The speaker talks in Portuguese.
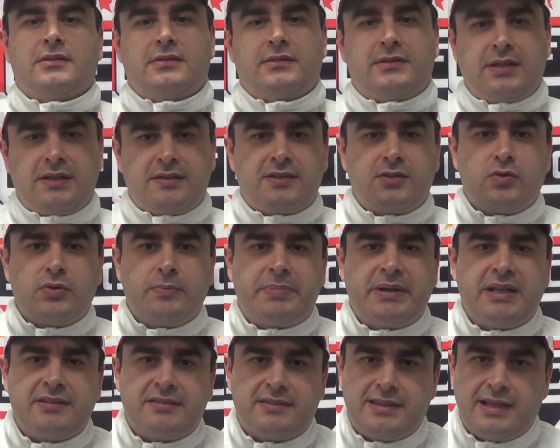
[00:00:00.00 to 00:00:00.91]
ter sido
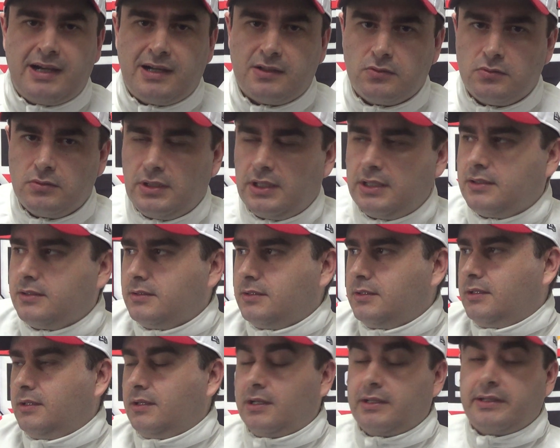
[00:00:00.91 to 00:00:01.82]
emprestado, né?
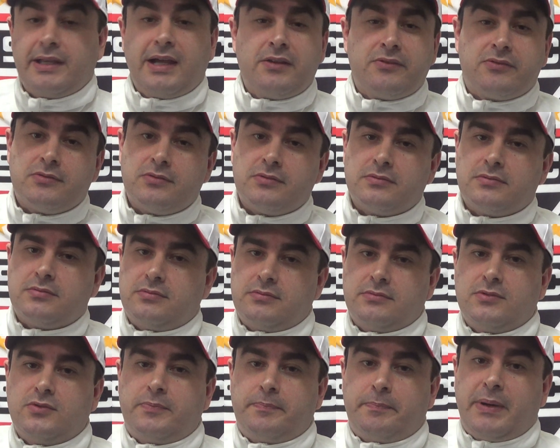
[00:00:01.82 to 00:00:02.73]
Aliás, o,
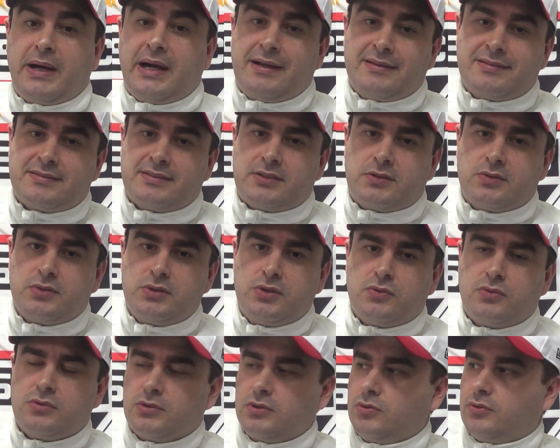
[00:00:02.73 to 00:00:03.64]
o Pássaro
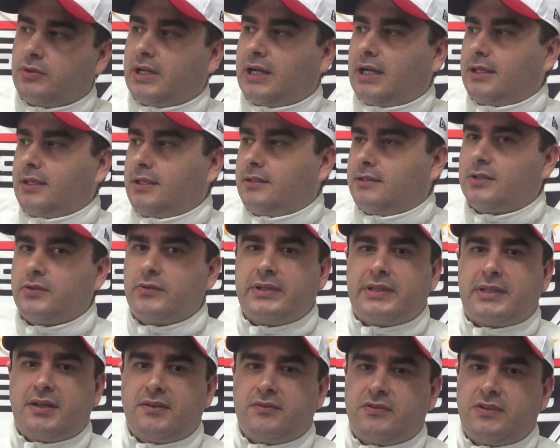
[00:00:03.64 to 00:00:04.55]
e o, e o Raí dando
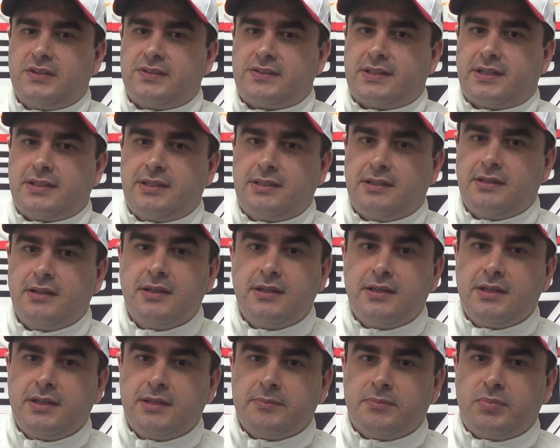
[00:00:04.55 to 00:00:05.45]
entrevista aí,
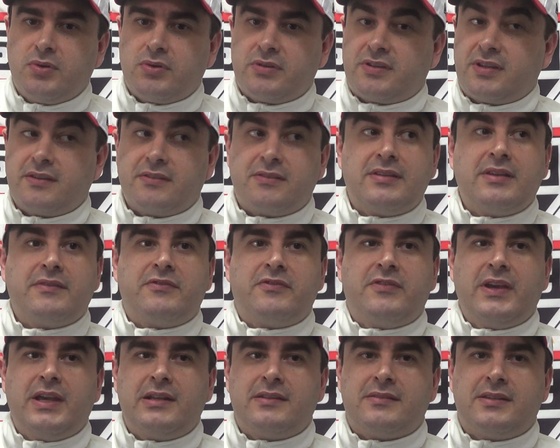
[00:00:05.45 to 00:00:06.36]
pô, você
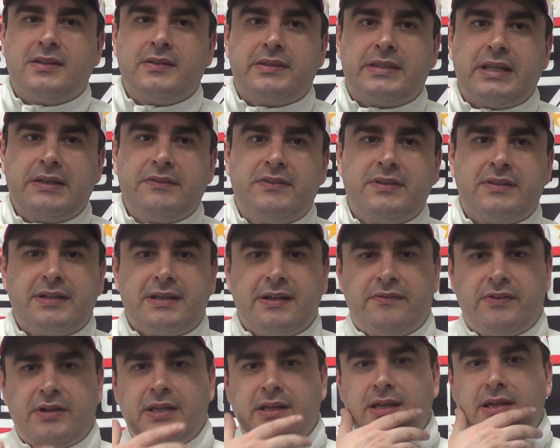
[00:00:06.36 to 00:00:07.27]
vê eles dando entrevista,
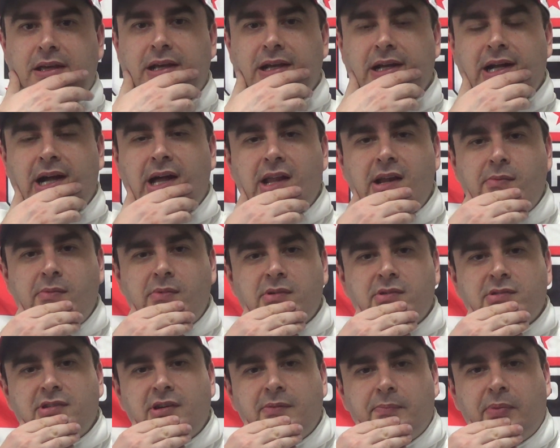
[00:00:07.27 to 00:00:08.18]
cara fala,
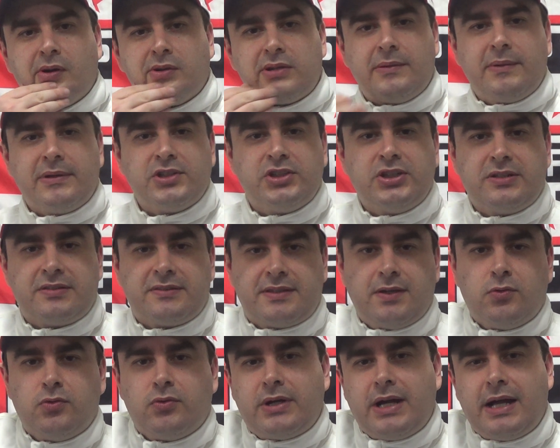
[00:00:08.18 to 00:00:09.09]
caramba, São Paulo tem uma
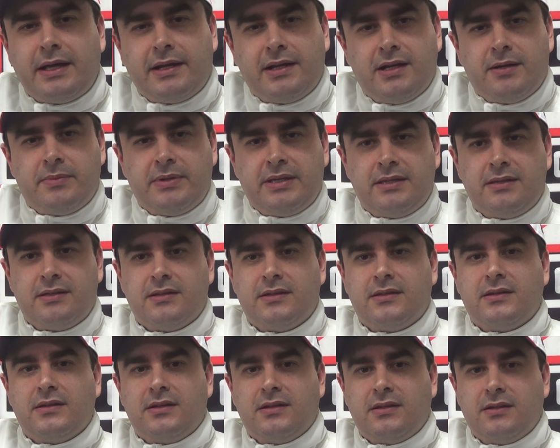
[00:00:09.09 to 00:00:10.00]
gestão do caramba, hein?
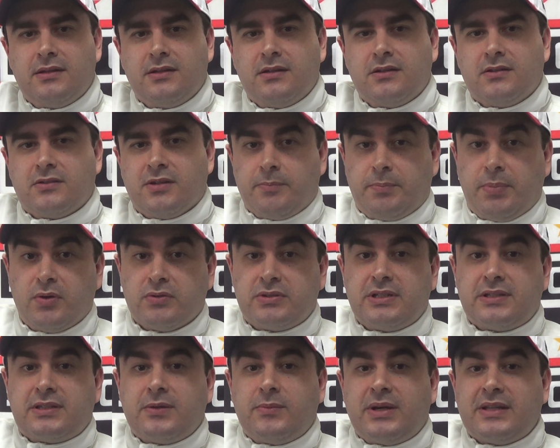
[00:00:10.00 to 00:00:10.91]
São
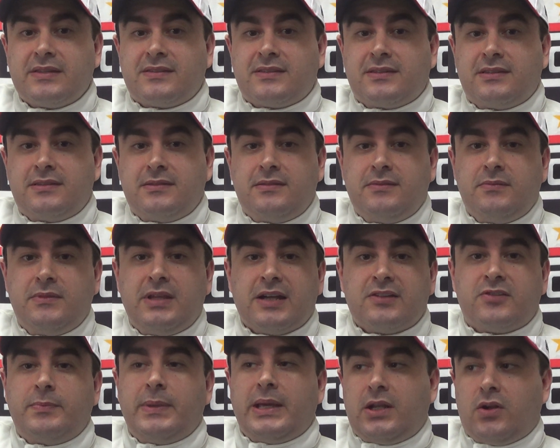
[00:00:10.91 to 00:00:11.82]
Paulo tem uma
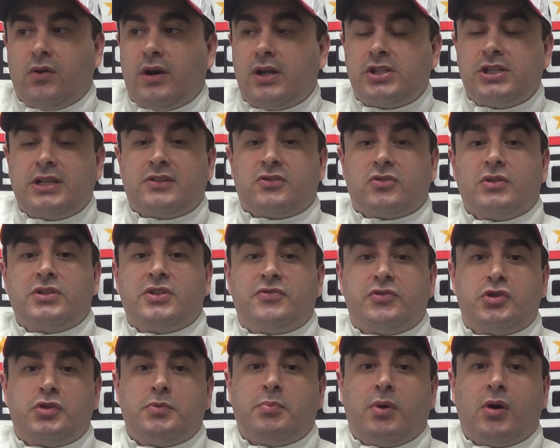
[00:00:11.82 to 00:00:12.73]
das melhores gestões de
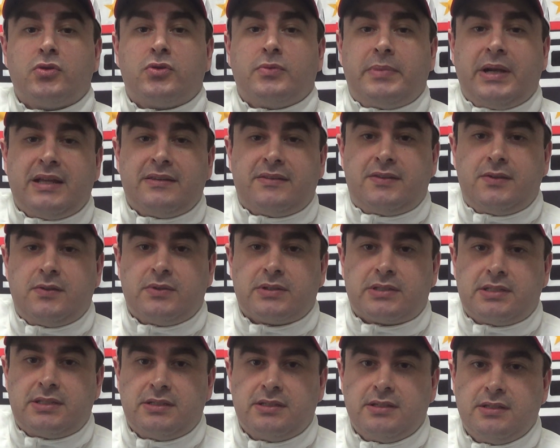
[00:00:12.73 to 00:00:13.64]
futebol do Brasil
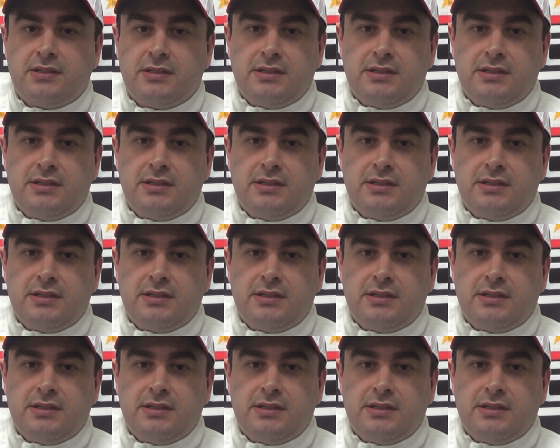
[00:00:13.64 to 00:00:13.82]
aqui.